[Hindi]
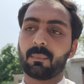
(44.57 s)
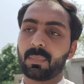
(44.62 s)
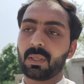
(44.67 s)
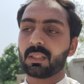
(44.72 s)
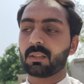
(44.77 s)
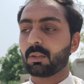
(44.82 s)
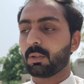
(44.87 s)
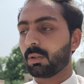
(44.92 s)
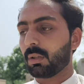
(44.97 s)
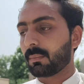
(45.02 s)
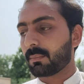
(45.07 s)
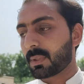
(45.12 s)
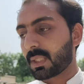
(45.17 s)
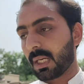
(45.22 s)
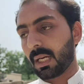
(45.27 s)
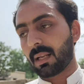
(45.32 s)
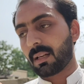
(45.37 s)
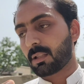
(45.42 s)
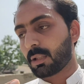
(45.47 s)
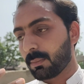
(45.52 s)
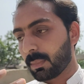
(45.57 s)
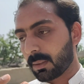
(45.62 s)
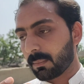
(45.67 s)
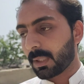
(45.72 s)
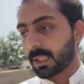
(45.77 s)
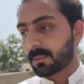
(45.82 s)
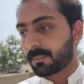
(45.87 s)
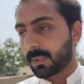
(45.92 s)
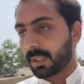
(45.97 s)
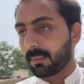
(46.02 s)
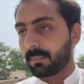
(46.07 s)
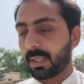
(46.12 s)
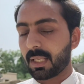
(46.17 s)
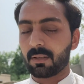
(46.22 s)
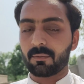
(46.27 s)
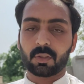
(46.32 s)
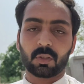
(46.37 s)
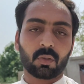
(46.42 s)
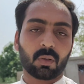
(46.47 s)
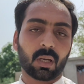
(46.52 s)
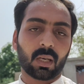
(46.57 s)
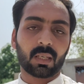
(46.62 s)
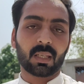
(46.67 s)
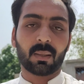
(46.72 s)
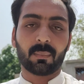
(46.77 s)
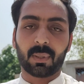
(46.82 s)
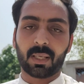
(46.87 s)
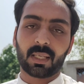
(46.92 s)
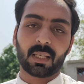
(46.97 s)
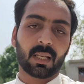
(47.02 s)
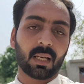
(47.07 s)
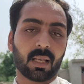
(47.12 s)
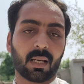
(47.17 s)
अभी तो हम जा रहे हैं जुम्मन मास पे मैंने वजू कर लिया बाइक